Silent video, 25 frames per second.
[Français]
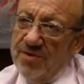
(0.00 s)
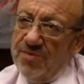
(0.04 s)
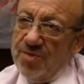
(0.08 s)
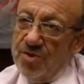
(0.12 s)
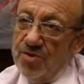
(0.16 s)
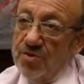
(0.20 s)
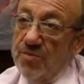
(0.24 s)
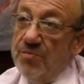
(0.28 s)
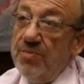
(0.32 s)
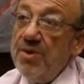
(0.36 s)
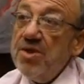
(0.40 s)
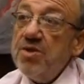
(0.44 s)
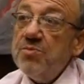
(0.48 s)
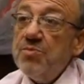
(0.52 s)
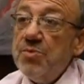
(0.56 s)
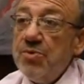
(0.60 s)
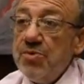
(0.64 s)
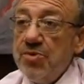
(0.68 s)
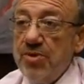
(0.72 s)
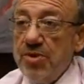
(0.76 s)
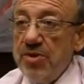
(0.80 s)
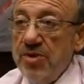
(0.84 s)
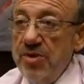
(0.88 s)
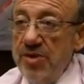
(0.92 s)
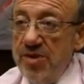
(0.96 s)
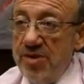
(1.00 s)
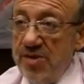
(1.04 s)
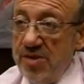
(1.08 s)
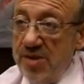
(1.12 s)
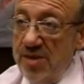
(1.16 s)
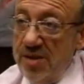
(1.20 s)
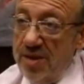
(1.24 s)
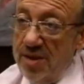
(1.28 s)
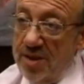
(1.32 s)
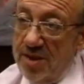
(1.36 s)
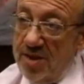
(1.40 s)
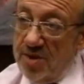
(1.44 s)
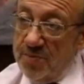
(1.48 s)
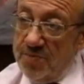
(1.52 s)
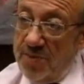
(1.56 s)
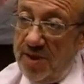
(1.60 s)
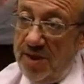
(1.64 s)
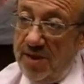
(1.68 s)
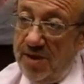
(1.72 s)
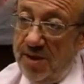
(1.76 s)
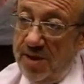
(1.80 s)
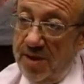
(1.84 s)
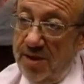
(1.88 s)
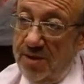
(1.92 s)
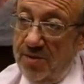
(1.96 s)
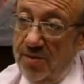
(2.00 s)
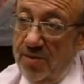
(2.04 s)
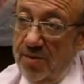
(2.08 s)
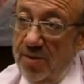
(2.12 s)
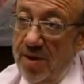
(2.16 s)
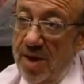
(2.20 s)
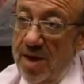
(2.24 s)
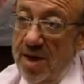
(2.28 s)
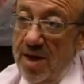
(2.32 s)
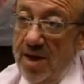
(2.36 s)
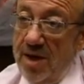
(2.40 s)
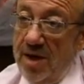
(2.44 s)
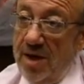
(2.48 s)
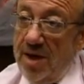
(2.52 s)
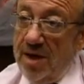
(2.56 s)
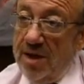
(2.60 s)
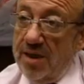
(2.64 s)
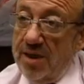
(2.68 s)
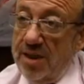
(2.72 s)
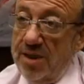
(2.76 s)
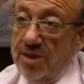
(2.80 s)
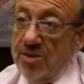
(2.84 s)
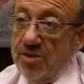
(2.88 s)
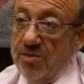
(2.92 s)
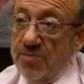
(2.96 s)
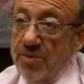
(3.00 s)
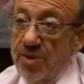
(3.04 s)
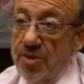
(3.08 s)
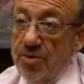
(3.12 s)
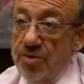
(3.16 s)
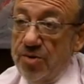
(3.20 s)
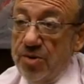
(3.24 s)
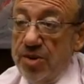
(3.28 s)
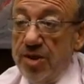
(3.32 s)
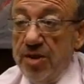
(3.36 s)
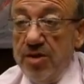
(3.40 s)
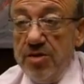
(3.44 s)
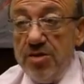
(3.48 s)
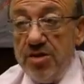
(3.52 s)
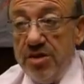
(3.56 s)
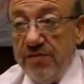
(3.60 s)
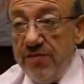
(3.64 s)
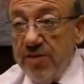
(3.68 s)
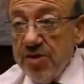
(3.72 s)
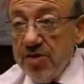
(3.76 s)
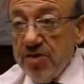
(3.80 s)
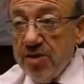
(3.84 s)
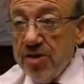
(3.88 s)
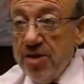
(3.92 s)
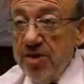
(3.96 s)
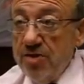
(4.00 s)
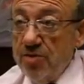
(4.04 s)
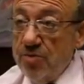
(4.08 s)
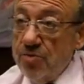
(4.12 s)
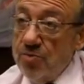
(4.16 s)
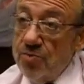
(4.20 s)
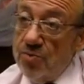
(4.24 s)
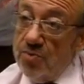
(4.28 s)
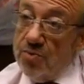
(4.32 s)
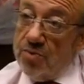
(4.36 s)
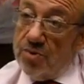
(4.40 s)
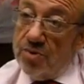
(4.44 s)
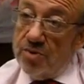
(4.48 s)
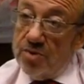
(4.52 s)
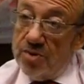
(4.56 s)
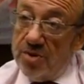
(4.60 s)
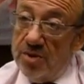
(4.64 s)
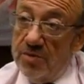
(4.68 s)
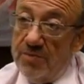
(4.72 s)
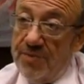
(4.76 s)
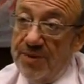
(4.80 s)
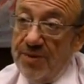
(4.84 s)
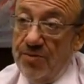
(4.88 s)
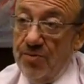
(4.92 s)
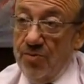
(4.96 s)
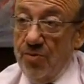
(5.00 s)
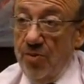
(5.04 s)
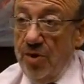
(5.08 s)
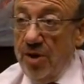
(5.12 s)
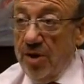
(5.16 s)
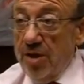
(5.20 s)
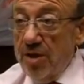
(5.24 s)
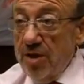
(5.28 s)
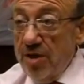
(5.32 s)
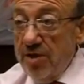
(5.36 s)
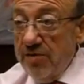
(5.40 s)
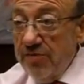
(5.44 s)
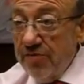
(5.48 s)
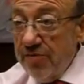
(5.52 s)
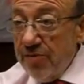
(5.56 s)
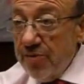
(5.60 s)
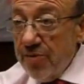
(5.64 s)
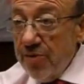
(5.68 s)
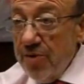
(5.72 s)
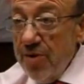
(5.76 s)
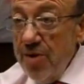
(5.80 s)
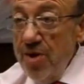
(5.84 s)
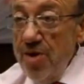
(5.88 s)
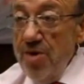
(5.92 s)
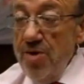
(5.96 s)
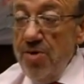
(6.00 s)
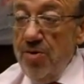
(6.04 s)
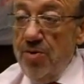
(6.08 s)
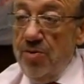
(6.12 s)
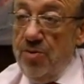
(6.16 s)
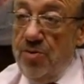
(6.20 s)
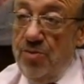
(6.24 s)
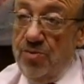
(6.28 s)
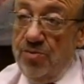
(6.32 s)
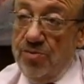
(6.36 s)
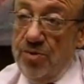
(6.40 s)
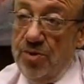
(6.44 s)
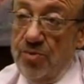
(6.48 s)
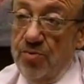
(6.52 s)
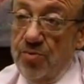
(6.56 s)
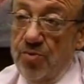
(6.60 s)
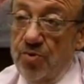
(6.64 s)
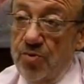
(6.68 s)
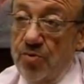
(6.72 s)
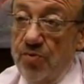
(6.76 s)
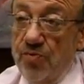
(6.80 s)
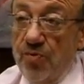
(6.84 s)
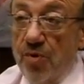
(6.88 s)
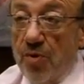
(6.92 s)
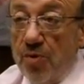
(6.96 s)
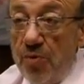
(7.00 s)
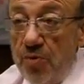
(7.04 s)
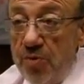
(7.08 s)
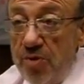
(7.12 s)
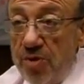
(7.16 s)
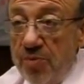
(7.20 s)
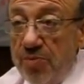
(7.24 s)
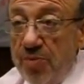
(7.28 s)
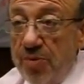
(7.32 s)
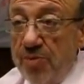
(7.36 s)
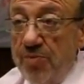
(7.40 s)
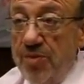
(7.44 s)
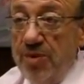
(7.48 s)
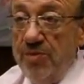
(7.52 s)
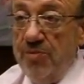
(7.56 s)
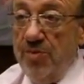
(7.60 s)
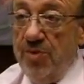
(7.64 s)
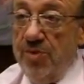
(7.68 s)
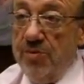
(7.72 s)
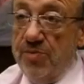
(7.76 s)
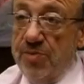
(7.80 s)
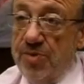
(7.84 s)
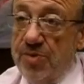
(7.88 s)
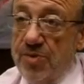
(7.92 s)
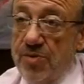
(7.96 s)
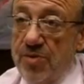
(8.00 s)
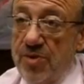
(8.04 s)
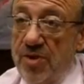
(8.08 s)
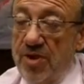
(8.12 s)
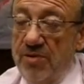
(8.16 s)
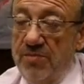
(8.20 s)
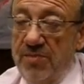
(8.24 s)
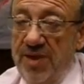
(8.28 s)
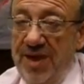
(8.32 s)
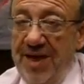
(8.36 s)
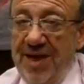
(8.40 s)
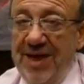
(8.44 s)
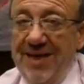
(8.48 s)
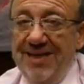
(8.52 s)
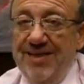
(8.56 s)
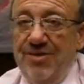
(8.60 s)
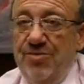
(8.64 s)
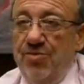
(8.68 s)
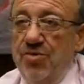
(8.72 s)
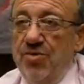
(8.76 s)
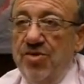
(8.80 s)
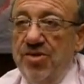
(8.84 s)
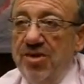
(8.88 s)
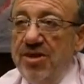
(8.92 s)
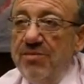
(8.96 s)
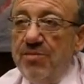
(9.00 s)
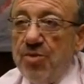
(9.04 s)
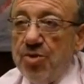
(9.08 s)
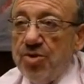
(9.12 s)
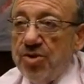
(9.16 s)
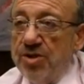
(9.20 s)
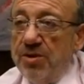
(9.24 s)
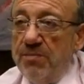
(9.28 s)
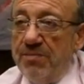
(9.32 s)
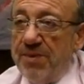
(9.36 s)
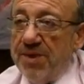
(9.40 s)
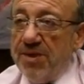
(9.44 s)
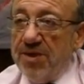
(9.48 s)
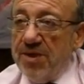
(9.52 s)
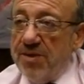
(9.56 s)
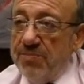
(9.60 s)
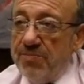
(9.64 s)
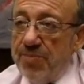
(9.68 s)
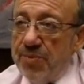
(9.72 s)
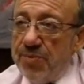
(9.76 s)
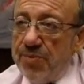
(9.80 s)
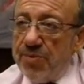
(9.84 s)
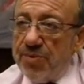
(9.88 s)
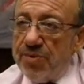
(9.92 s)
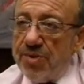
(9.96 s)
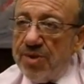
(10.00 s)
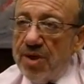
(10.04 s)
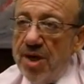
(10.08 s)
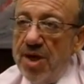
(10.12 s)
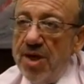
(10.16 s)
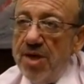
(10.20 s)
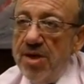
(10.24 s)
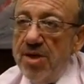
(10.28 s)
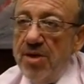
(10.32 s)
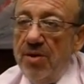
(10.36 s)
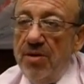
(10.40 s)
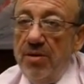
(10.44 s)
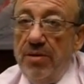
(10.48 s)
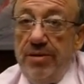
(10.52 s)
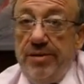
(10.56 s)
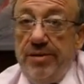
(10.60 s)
Enfin, moi je passe mon temps ici à expliquer que la crise en Belgique, ça va se résoudre, que c'est pas trop grave, qu'on a souvent eu des problèmes comme ceux-là, mais à ceci, moi je n'ai pas de réponse.